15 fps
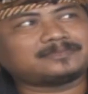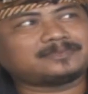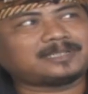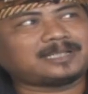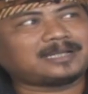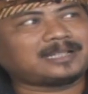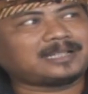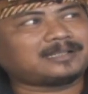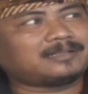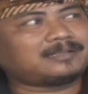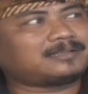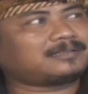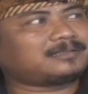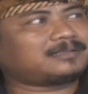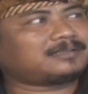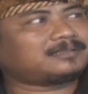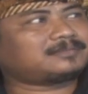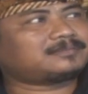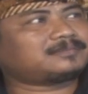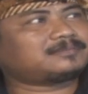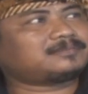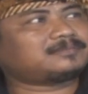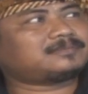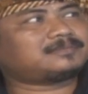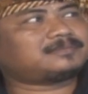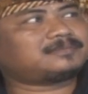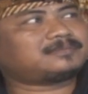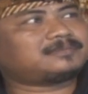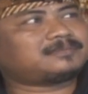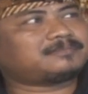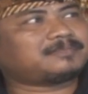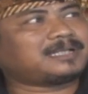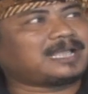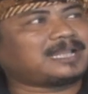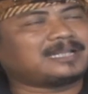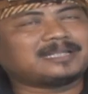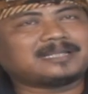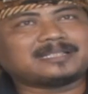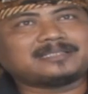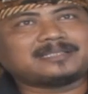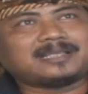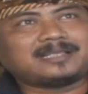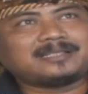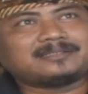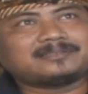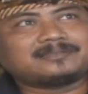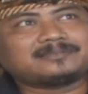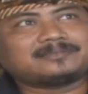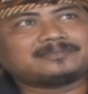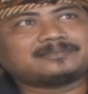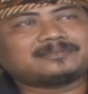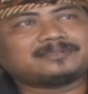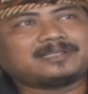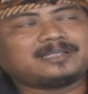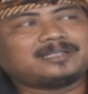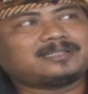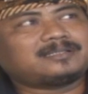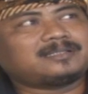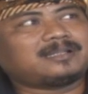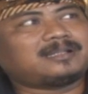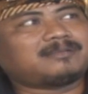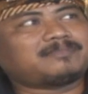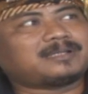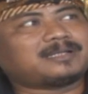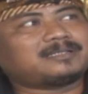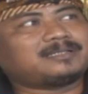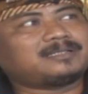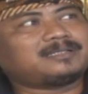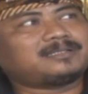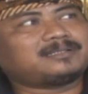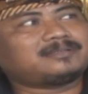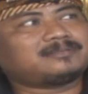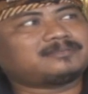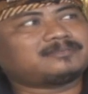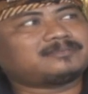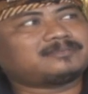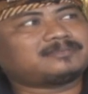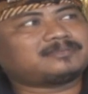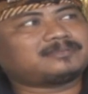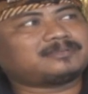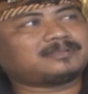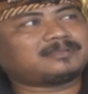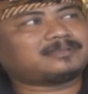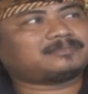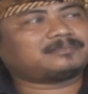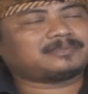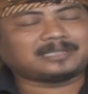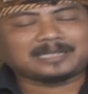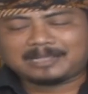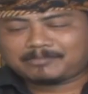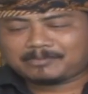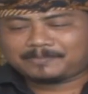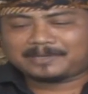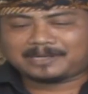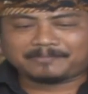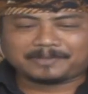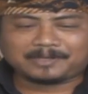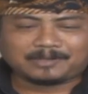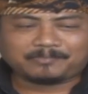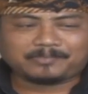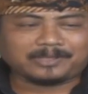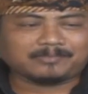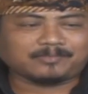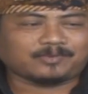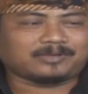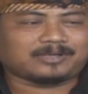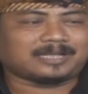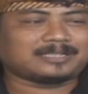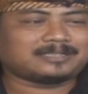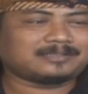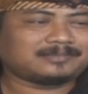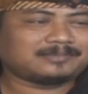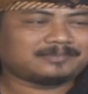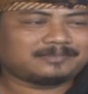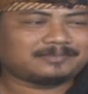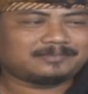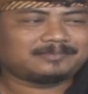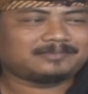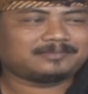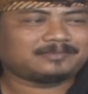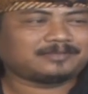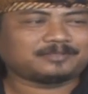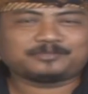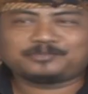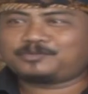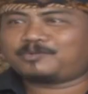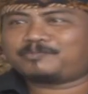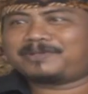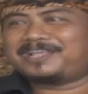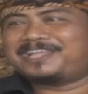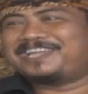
dia nggak mengalir aja dalam arti lah beberapa topeng bondres kok justru topeng